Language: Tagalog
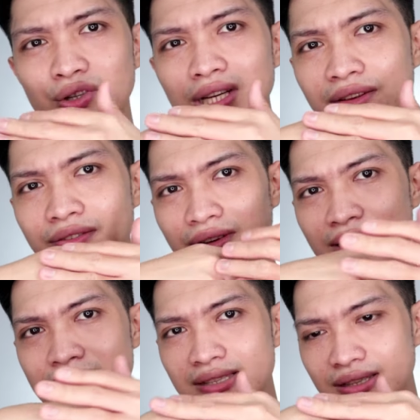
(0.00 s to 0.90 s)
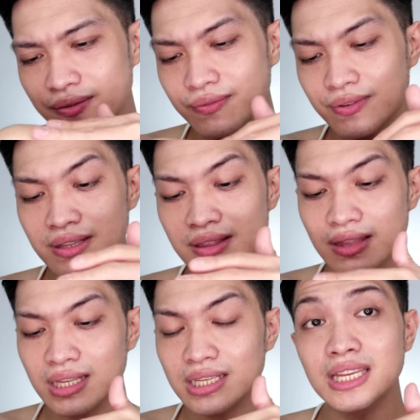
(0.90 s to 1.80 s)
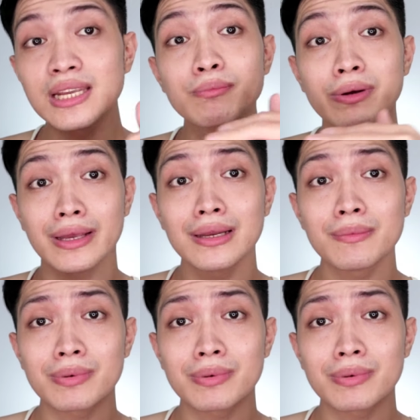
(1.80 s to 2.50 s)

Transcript: Really feels different than the Braille